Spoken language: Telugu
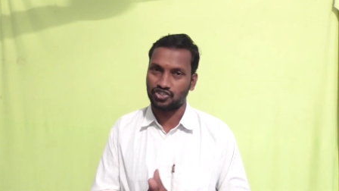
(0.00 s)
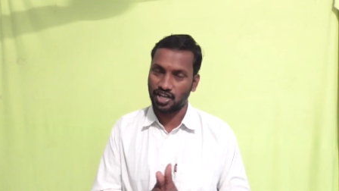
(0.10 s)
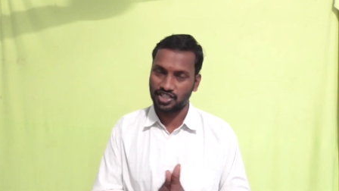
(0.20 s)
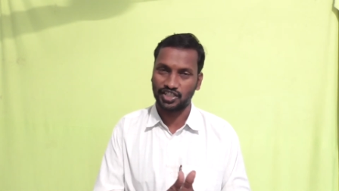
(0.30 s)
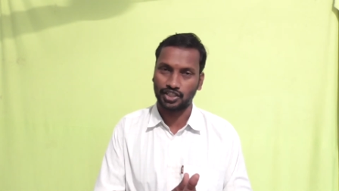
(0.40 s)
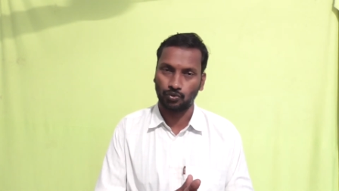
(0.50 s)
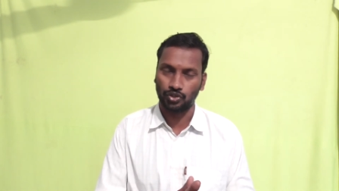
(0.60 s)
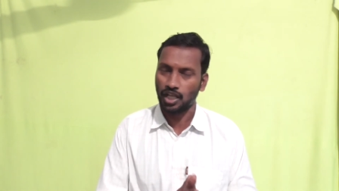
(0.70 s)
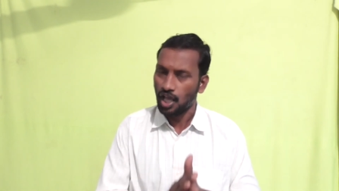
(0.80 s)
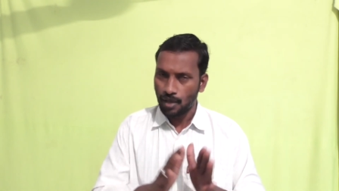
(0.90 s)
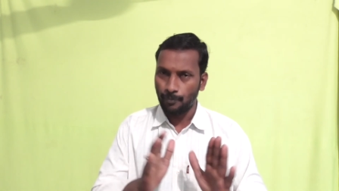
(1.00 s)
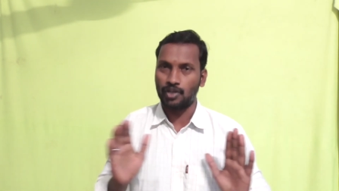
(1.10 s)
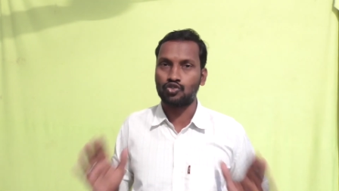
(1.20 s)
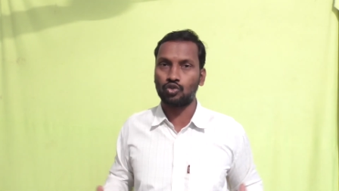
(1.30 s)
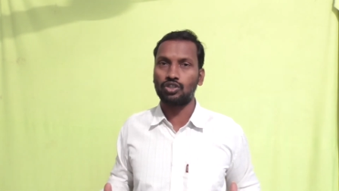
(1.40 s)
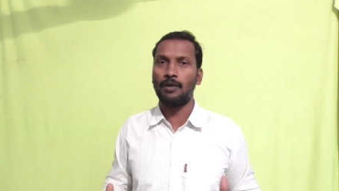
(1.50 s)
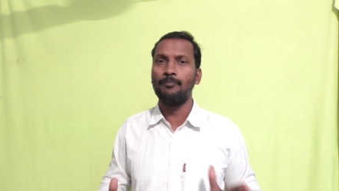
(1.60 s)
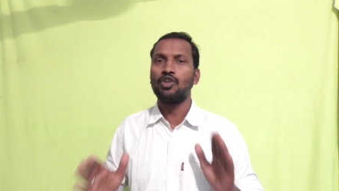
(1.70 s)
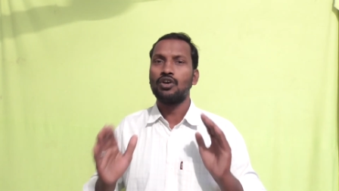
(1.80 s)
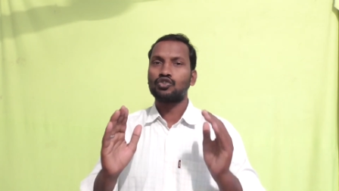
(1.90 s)
ఛాన్స్ అయితే ఉంది మరి చూద్దాం
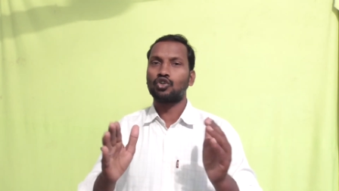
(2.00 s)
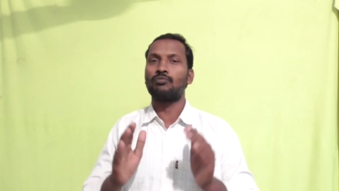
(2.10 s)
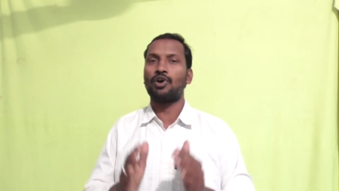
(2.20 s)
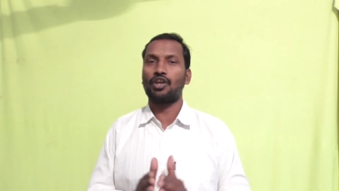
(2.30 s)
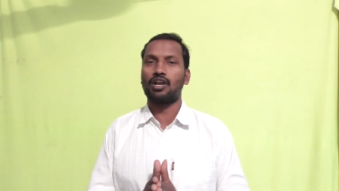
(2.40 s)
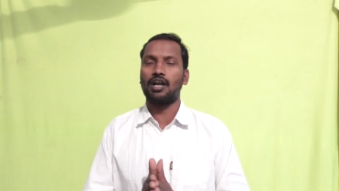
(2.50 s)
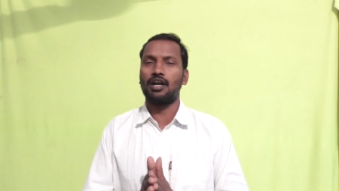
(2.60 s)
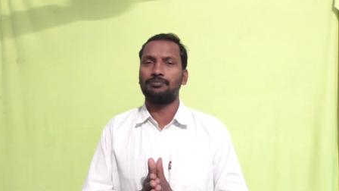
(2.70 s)
సుకుమార్ యొక్క